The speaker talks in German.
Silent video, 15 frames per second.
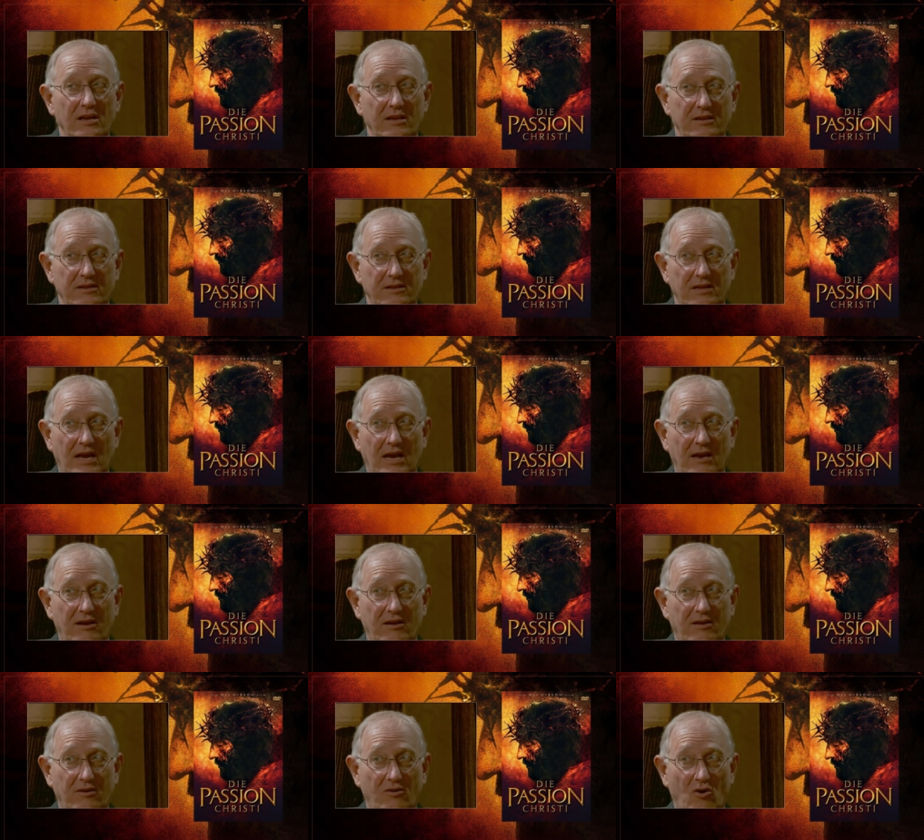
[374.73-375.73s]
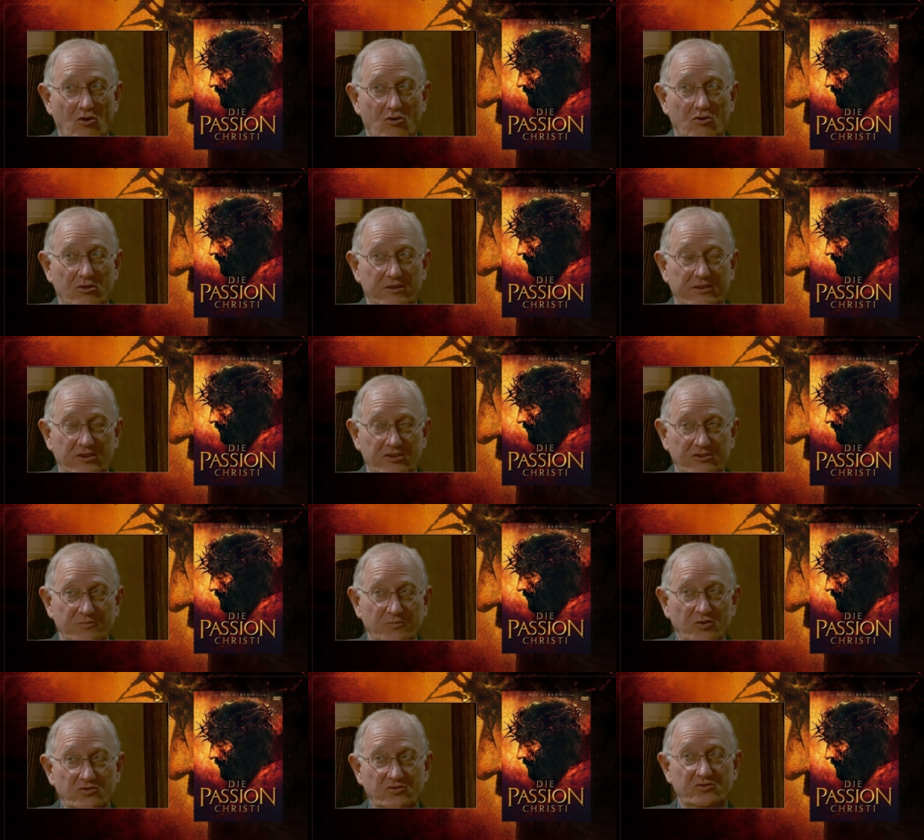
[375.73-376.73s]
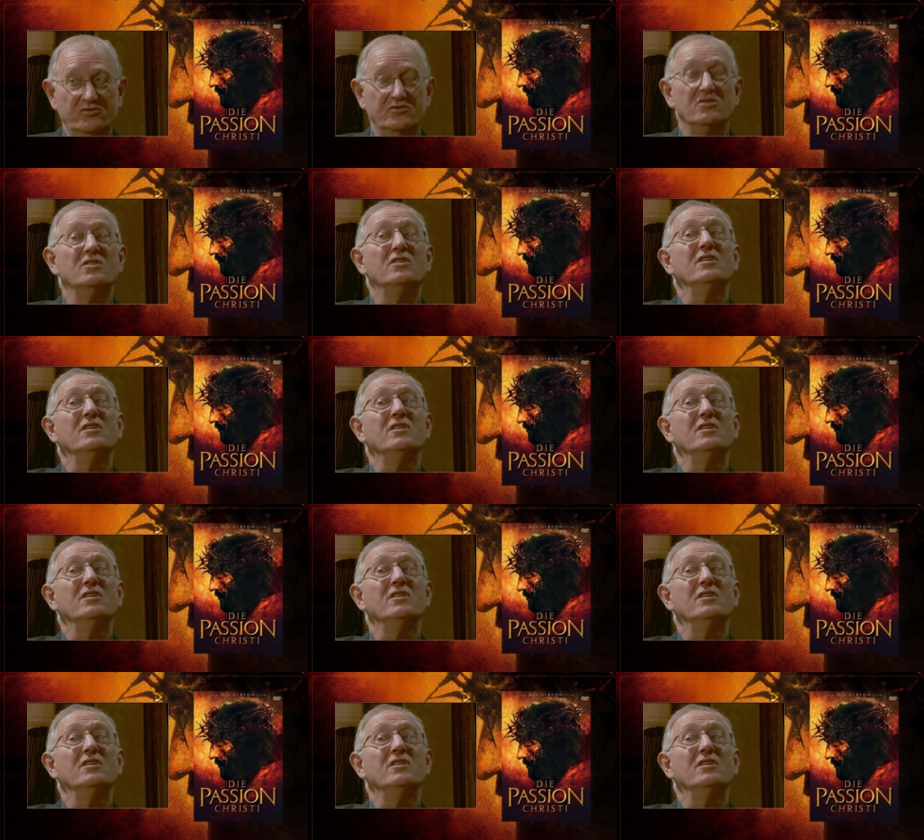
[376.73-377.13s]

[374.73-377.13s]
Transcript: Nach Okkultismus